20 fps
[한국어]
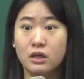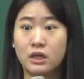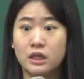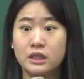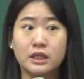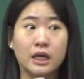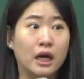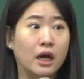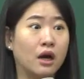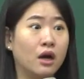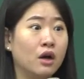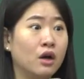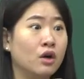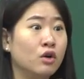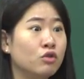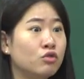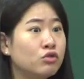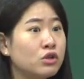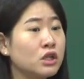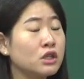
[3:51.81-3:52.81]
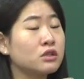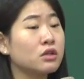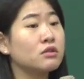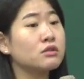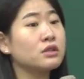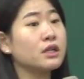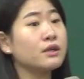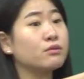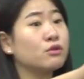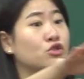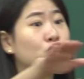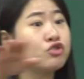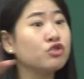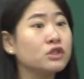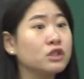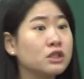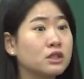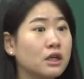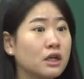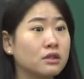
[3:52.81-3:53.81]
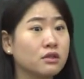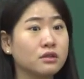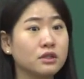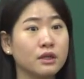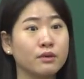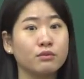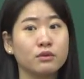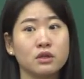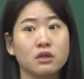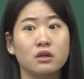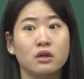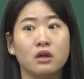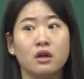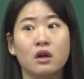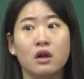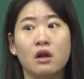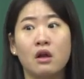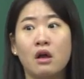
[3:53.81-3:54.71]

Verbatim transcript: 자, 우리 선생님들, 중직자 선생님들,